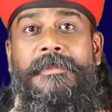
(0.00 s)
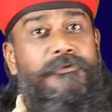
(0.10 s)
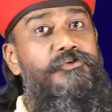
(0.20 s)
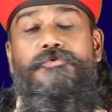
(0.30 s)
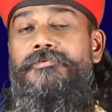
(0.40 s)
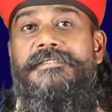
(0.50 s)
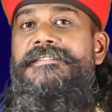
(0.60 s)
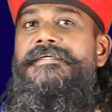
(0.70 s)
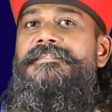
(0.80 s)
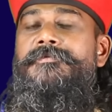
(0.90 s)
কিন্তু
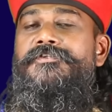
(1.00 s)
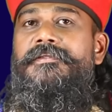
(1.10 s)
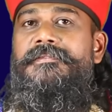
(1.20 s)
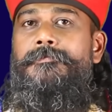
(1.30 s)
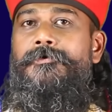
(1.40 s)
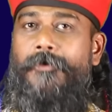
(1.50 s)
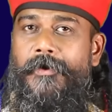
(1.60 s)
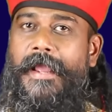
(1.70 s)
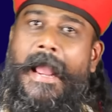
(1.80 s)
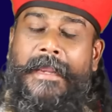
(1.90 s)
যুক্তরাষ্ট্রের ক্ষেত্রে বিষয়টা তেমন
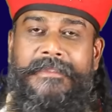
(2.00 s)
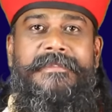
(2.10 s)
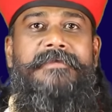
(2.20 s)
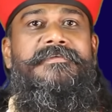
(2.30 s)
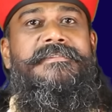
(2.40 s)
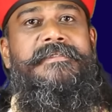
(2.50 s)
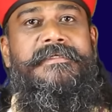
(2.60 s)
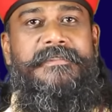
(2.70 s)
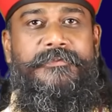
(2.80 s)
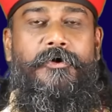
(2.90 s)
নয় আগে থেকে ভিসা
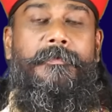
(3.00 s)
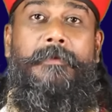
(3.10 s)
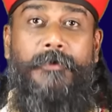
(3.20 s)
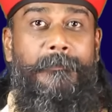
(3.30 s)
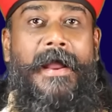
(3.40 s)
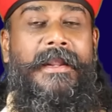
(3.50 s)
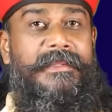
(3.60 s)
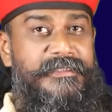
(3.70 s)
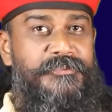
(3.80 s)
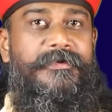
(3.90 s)
নিয়ে যেতে হবে এবং
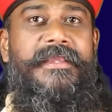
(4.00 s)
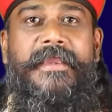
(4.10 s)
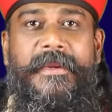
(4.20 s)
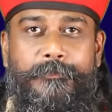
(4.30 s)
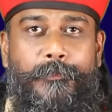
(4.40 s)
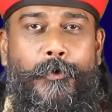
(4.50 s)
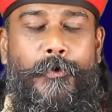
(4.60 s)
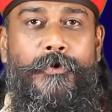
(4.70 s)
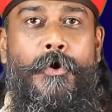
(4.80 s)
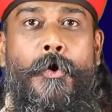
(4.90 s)
বাংলাদেশ ক্রিকেট বোর্ড